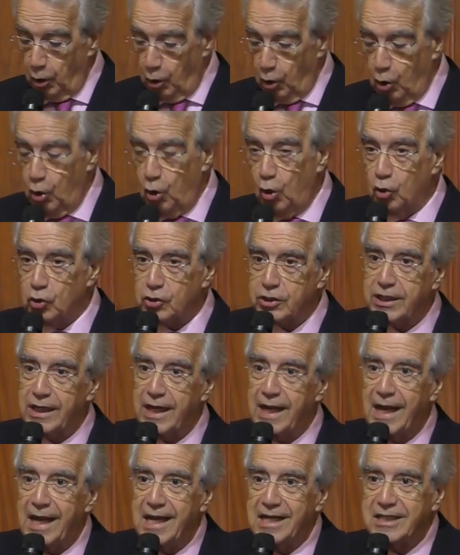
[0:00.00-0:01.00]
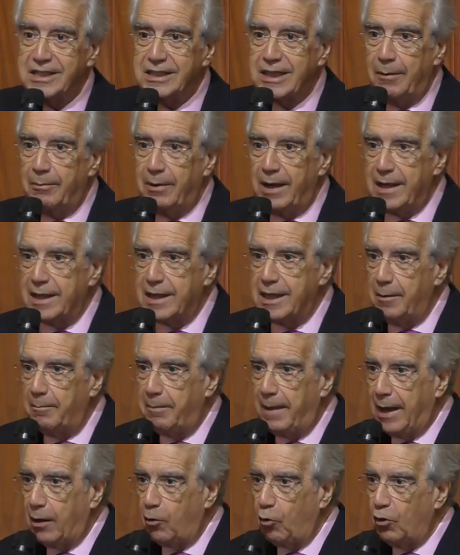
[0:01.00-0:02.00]
no se
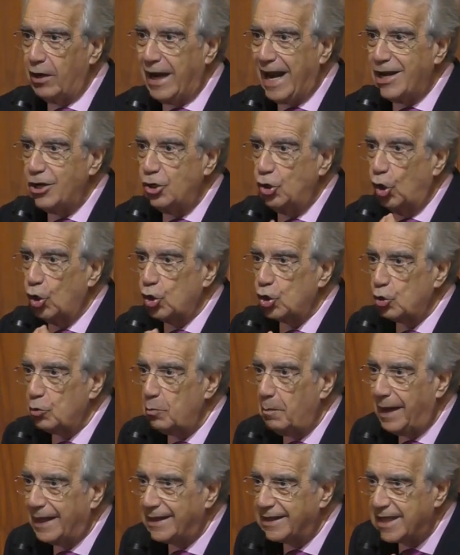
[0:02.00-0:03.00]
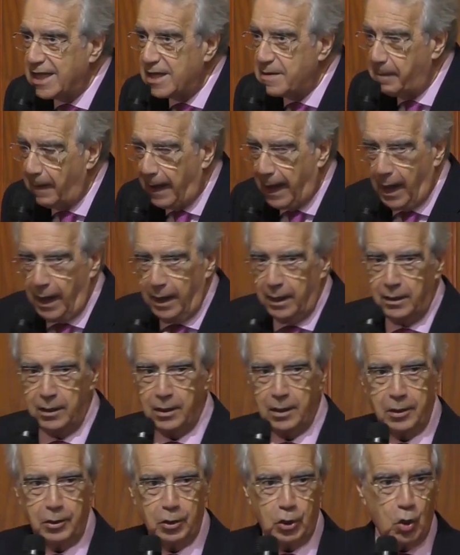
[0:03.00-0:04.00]
establece bajo la normativa
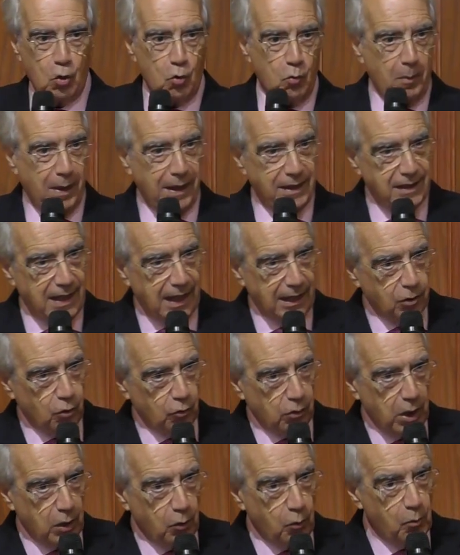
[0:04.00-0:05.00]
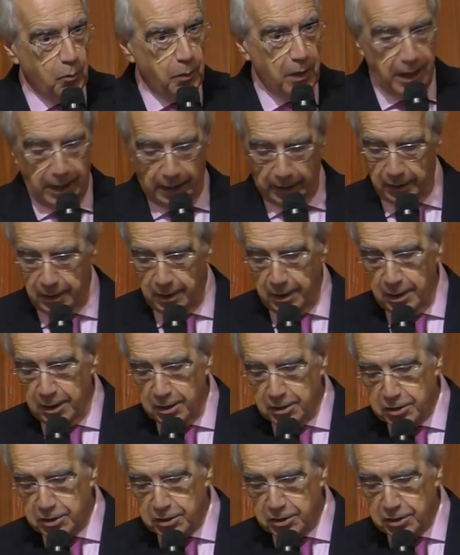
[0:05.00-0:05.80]
de un mandato que cumplir,